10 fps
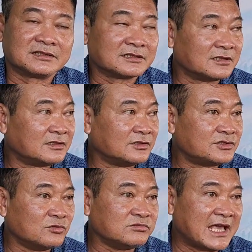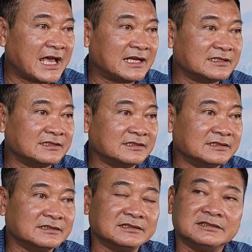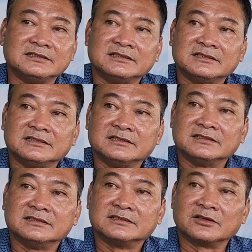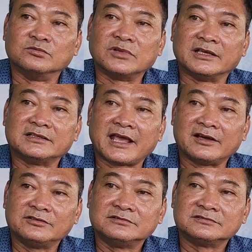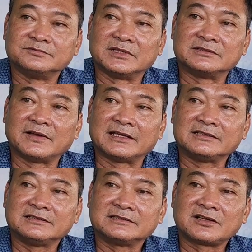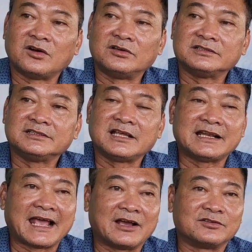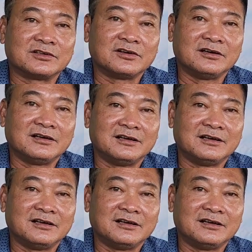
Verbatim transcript: không nói chung ra thì cũng tùy theo mình phải coi như thế nào nó có